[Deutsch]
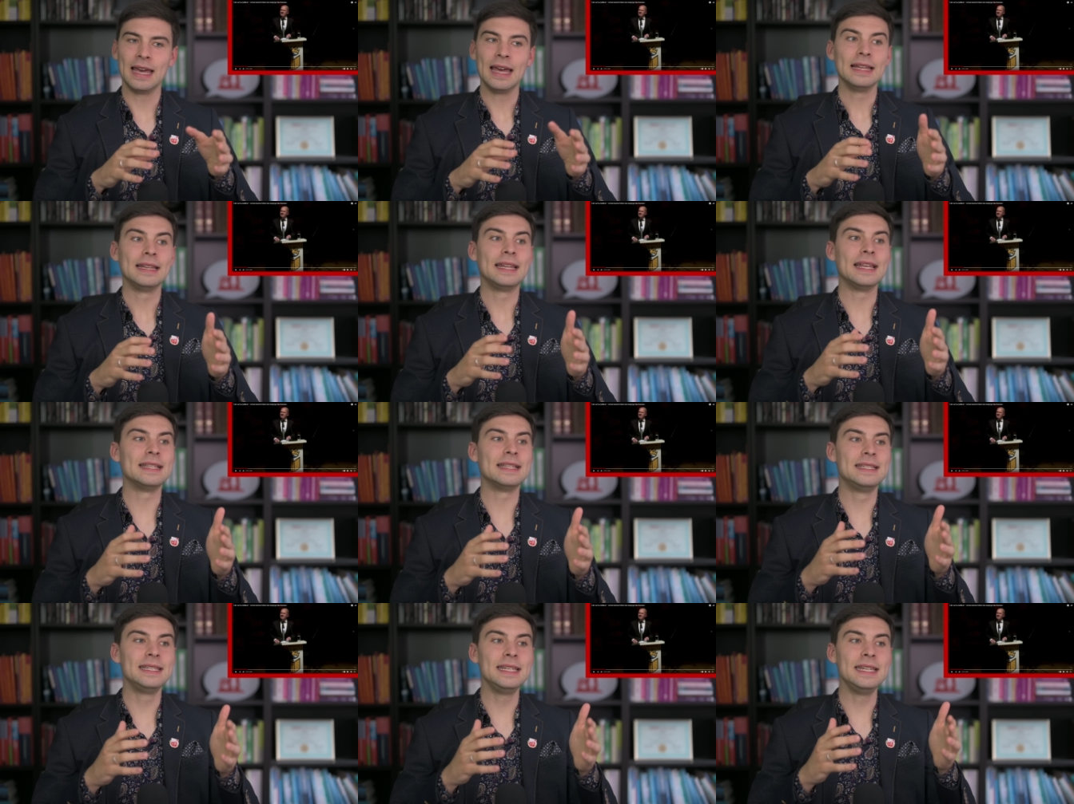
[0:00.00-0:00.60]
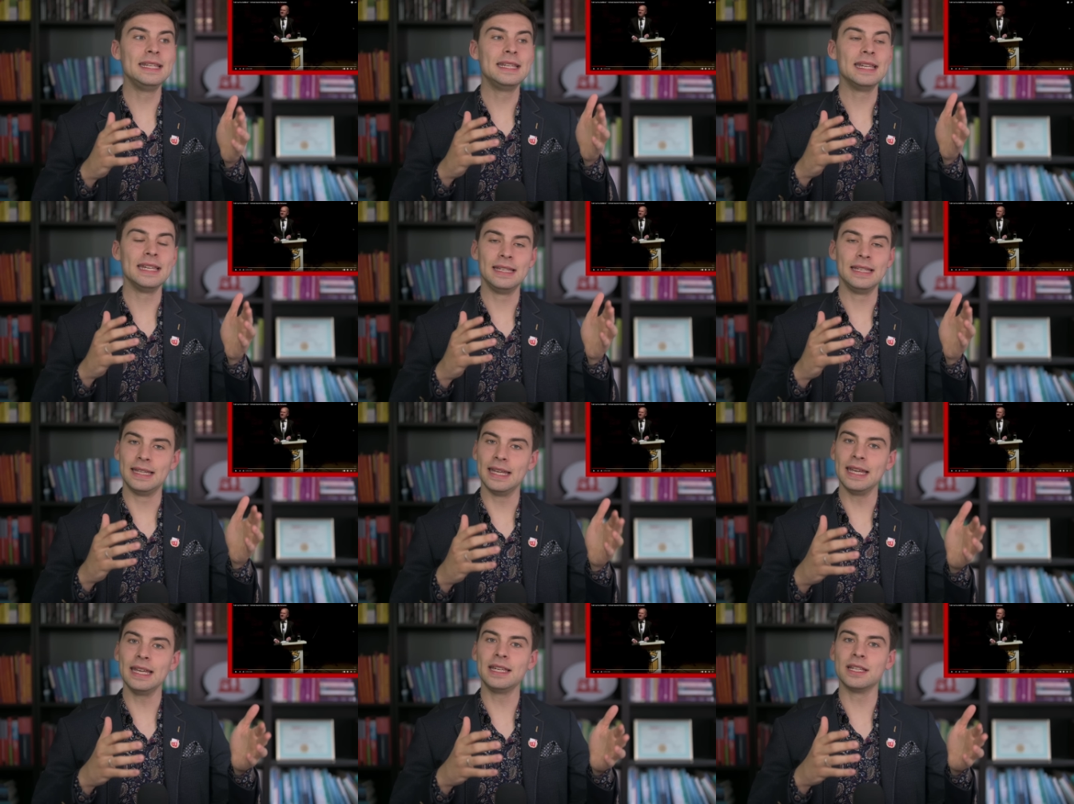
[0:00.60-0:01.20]
der sieht
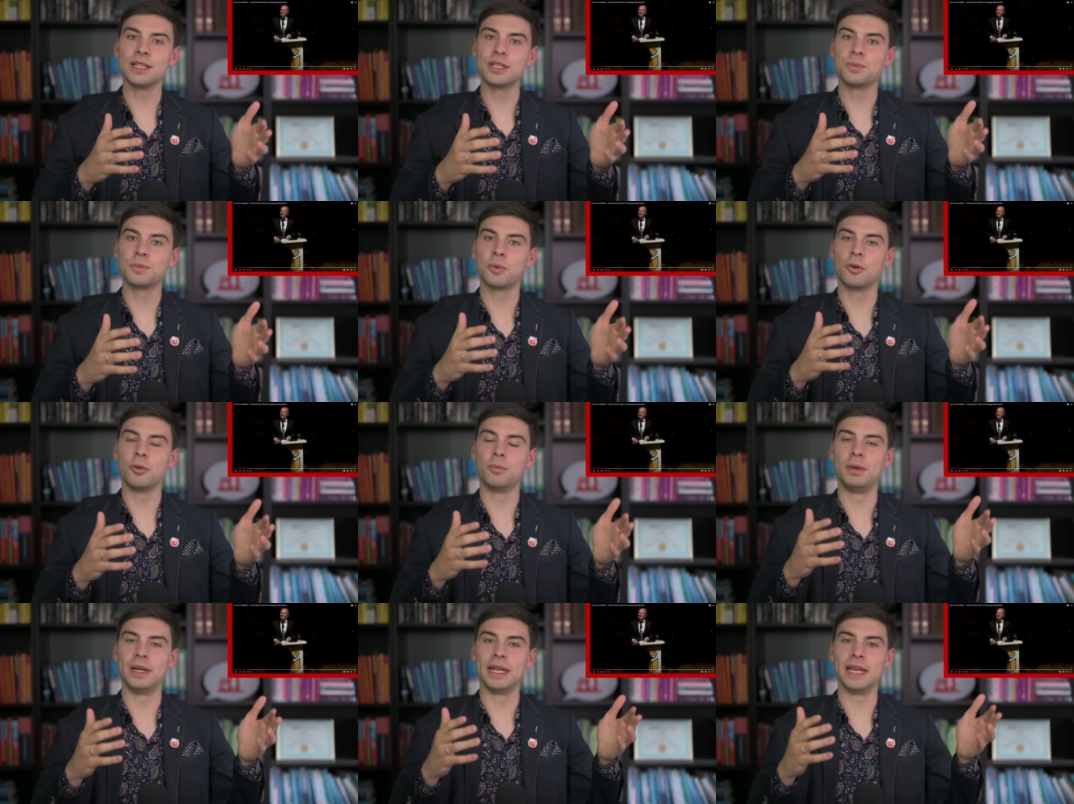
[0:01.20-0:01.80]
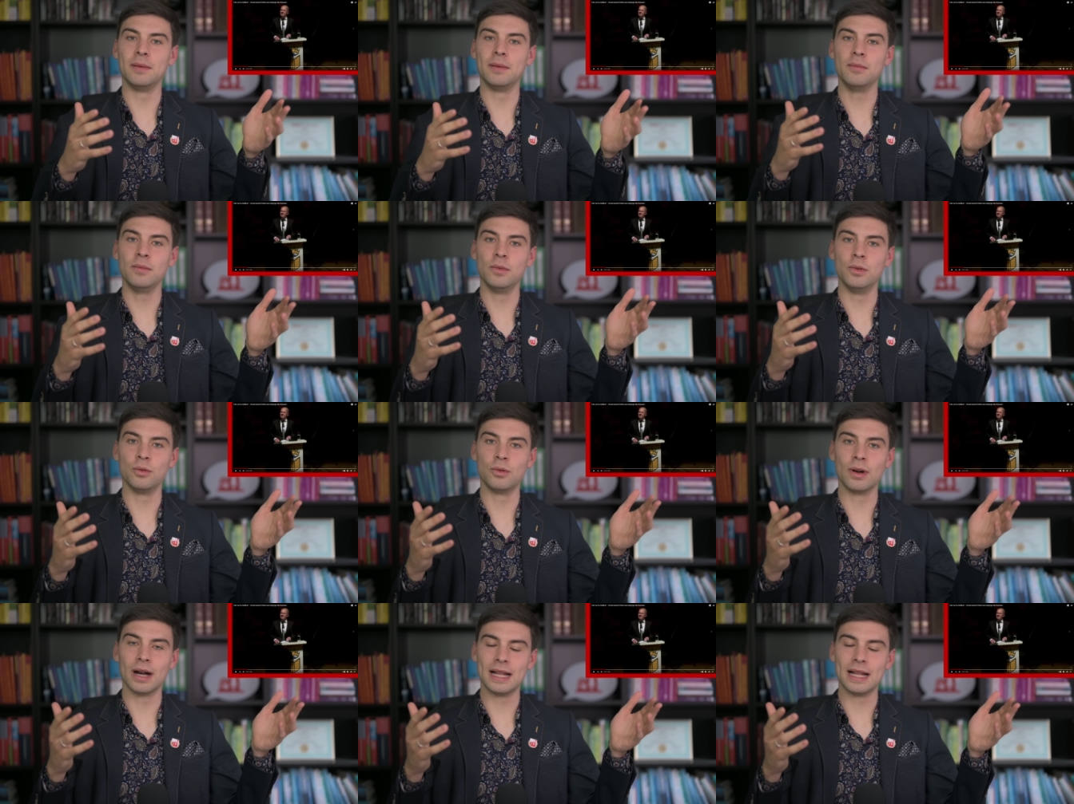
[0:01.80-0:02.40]
jedes Problem
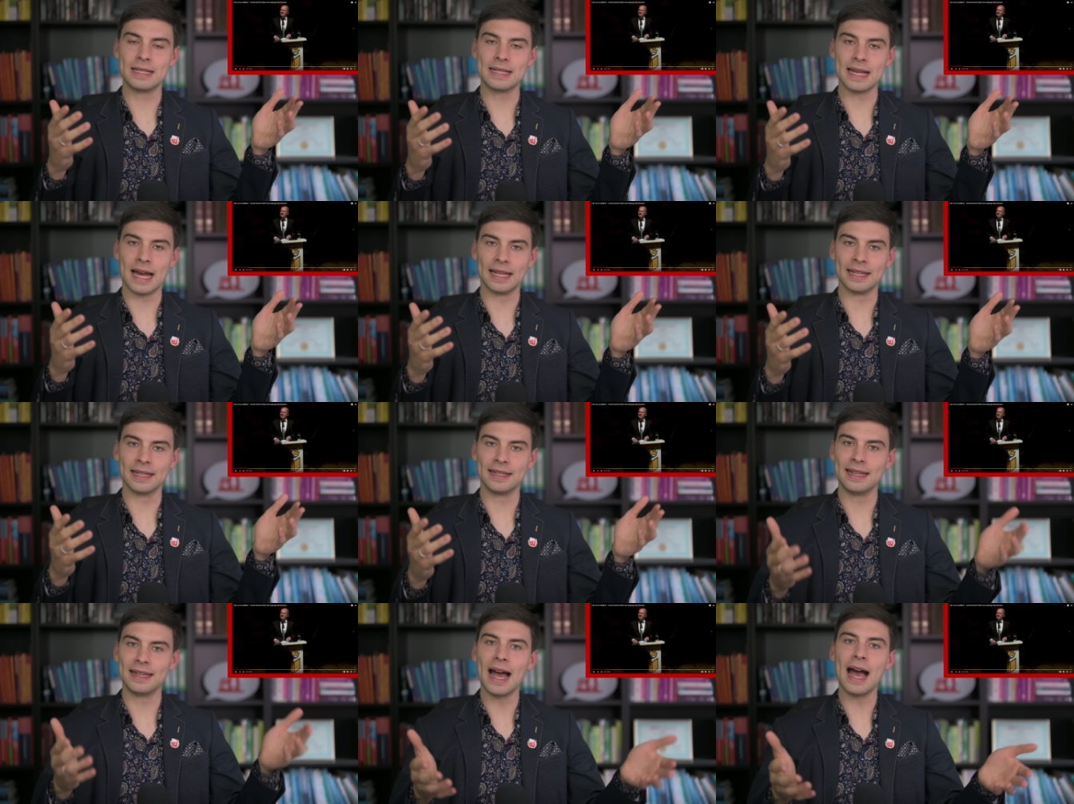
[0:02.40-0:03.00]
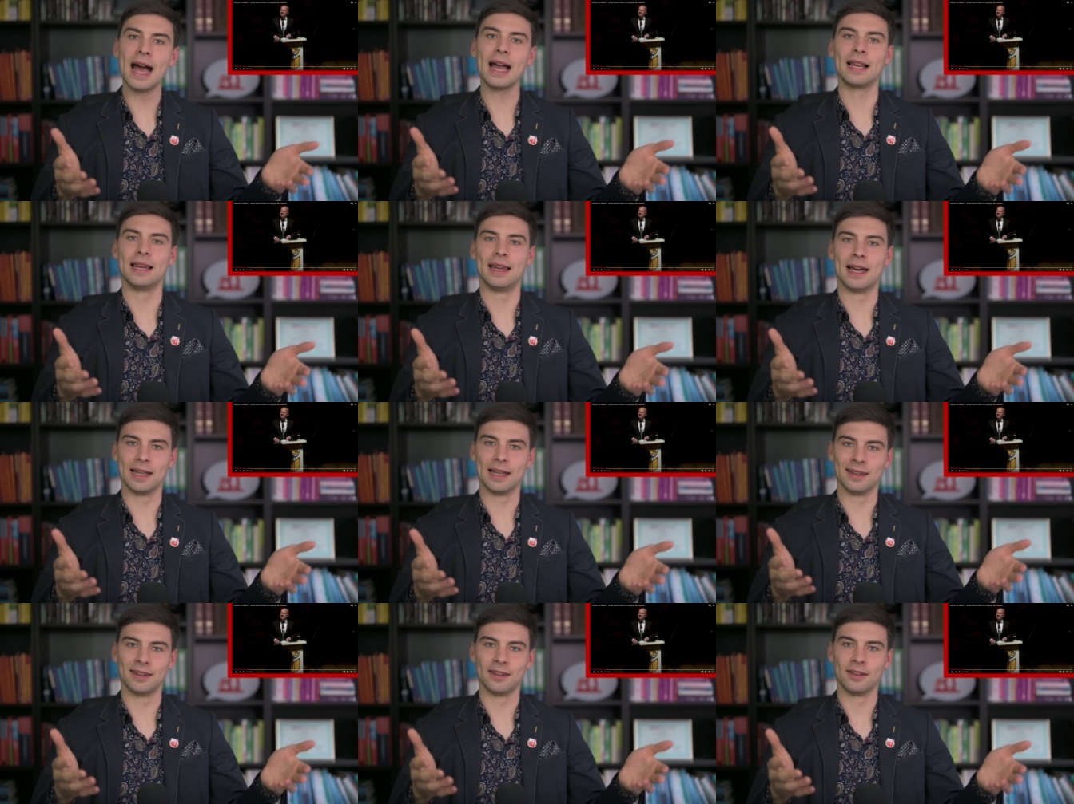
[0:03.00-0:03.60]
nur als einen Nagel
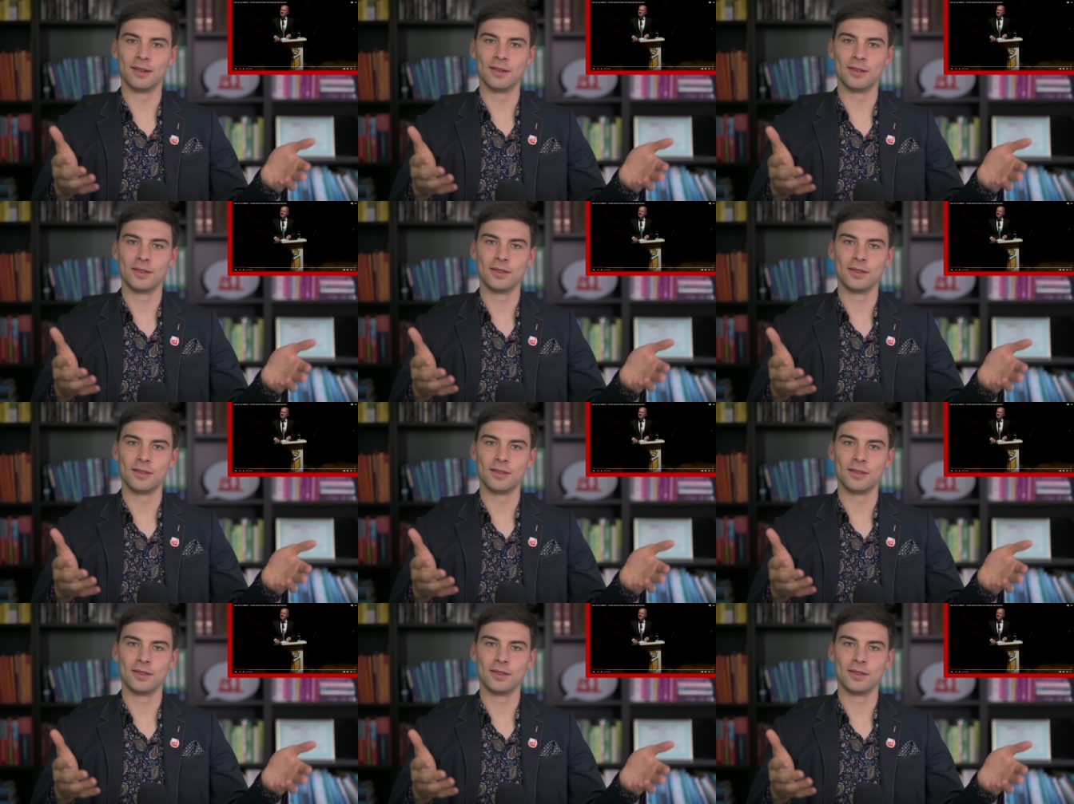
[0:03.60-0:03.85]
an.